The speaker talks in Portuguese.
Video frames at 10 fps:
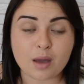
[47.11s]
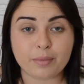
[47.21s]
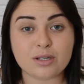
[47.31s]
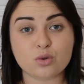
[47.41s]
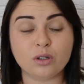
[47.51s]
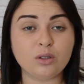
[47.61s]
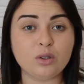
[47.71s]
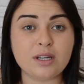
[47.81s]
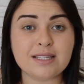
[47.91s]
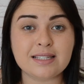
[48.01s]
Mas quando
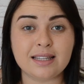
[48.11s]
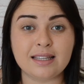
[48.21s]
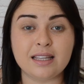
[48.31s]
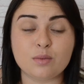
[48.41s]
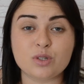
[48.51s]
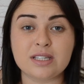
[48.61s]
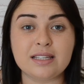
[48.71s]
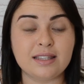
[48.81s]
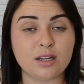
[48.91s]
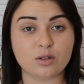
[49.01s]
nós entendemos que
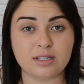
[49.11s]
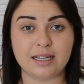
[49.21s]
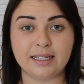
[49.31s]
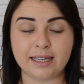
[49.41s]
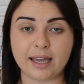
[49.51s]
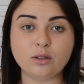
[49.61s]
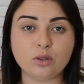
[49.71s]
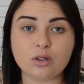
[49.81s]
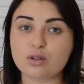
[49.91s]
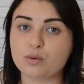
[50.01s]
Deus, ele quer o
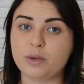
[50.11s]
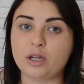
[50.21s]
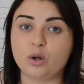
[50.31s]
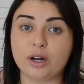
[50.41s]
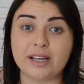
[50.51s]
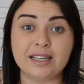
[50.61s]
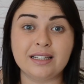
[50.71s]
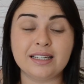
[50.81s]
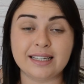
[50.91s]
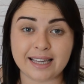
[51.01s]
nosso melhor,
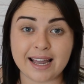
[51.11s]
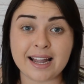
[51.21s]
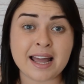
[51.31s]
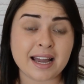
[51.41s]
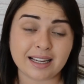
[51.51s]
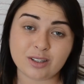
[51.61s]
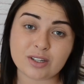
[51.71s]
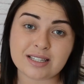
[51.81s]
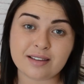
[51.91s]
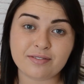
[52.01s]
ele quer que a
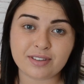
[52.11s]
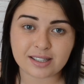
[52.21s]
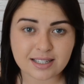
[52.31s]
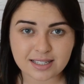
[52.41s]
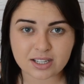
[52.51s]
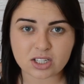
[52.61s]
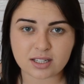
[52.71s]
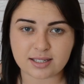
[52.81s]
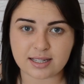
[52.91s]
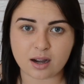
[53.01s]
nossa vida seja
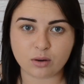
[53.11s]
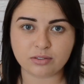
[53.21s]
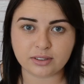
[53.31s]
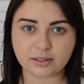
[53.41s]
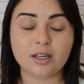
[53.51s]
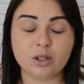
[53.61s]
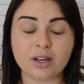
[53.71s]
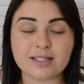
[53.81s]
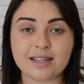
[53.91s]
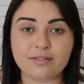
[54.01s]
salva, que
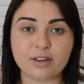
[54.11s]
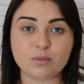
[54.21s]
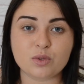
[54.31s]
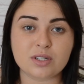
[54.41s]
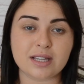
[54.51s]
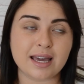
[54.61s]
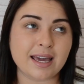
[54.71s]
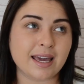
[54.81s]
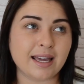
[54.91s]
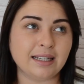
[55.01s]
nós devemos
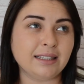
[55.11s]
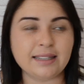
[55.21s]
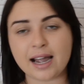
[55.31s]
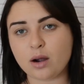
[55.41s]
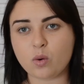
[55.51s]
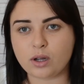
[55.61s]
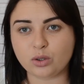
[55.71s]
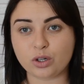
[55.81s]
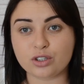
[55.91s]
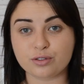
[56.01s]
é, lidar com a
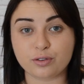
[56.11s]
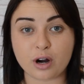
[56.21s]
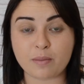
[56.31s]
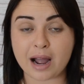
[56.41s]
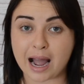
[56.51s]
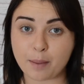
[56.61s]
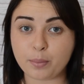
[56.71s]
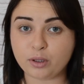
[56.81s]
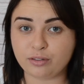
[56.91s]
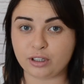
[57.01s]
dor de forma
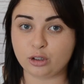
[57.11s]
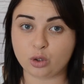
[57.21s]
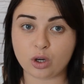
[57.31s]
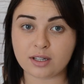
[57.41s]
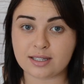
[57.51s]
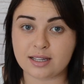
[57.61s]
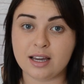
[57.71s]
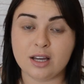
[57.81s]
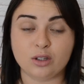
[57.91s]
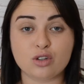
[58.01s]
aproveitosa,
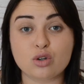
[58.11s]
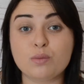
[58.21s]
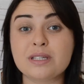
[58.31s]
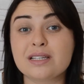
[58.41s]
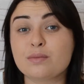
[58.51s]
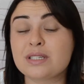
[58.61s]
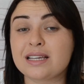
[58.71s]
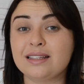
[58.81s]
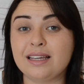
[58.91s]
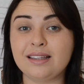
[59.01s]
nós começamos a
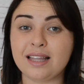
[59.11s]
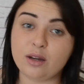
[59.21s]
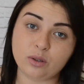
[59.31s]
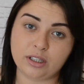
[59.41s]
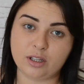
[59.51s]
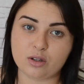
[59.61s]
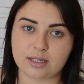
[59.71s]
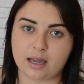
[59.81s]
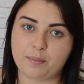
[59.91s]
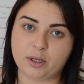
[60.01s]
entender o que Deus
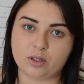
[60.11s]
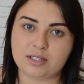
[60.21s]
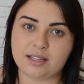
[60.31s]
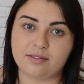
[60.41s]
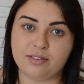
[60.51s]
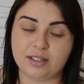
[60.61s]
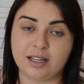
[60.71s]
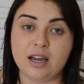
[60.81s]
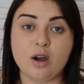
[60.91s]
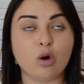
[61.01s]
quer para nossa vida.
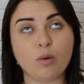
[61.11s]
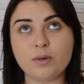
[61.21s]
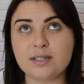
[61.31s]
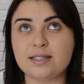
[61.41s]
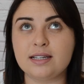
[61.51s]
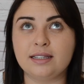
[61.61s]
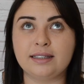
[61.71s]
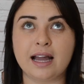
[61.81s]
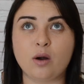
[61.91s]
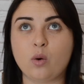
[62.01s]
Como assim
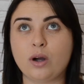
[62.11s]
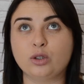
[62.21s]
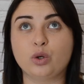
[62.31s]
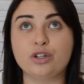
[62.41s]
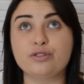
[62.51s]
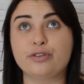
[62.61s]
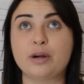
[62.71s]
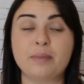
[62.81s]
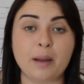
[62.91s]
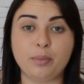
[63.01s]
lidar com a dor de
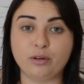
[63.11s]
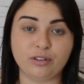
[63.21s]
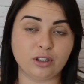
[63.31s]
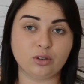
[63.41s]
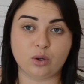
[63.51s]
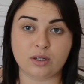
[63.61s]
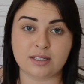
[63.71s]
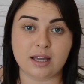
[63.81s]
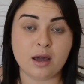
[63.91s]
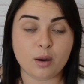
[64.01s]
forma
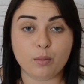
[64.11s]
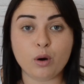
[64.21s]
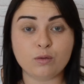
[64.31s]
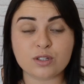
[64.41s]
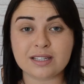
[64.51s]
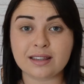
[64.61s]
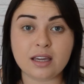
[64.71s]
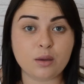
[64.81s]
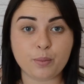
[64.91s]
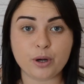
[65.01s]
aproveitosa? Bom, você tem
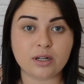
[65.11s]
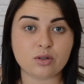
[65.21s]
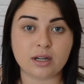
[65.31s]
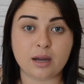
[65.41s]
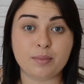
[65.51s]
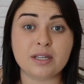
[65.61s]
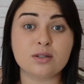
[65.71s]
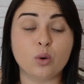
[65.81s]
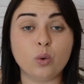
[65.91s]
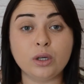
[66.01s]
que pôr na sua cabeça
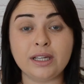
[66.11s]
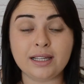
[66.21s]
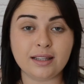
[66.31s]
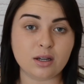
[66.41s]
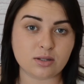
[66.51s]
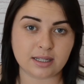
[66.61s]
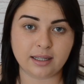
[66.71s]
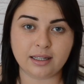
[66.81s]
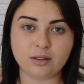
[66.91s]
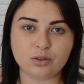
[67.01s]
o que Deus está
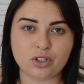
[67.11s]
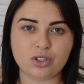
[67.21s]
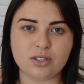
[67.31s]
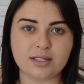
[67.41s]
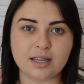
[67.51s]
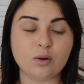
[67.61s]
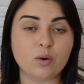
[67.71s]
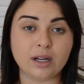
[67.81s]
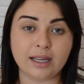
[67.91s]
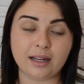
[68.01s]
querendo te dizer com
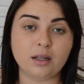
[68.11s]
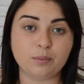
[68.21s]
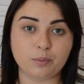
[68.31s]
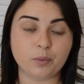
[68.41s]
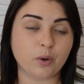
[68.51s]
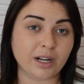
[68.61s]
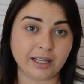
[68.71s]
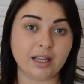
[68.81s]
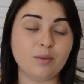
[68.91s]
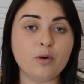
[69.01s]
aquela com
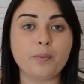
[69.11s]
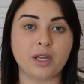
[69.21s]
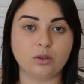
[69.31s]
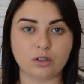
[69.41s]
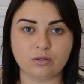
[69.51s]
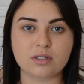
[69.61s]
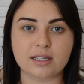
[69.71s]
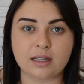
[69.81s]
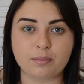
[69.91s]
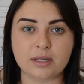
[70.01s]
aquele momento que você
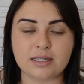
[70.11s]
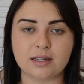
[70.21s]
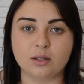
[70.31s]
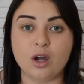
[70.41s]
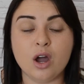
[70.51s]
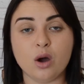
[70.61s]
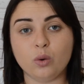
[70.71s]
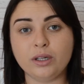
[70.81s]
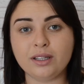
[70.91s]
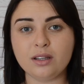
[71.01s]
está passando, o
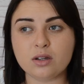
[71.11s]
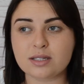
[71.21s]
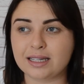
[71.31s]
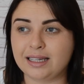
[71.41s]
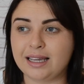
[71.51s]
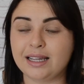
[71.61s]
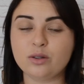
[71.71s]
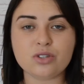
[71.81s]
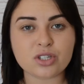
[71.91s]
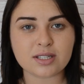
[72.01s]
que Deus está
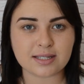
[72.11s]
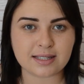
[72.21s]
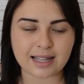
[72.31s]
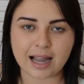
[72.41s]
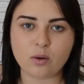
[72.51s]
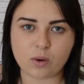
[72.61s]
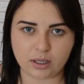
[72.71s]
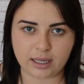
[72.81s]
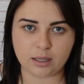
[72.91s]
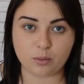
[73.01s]
querendo te ensinar com
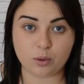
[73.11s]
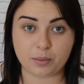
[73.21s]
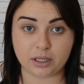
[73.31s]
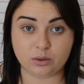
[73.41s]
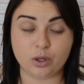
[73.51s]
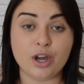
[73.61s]
aquele momento.